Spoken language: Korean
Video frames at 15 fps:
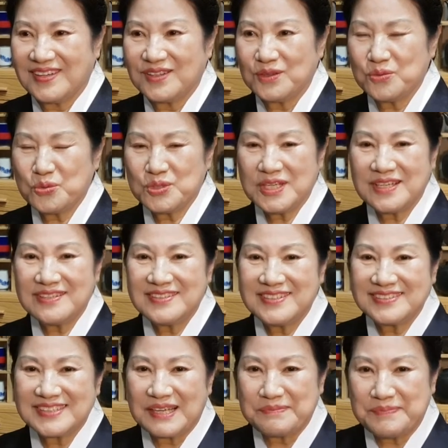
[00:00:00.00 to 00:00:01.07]
녹차를
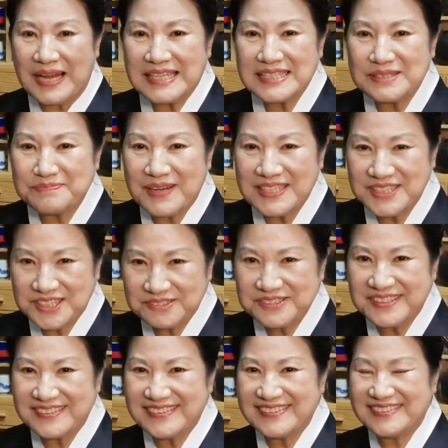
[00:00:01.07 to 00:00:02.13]
일단 많이
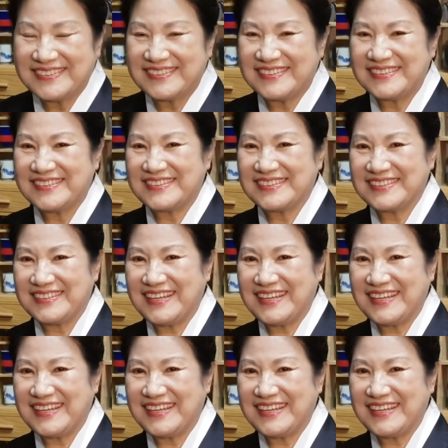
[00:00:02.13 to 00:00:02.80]
마시고요. 아, 녹차가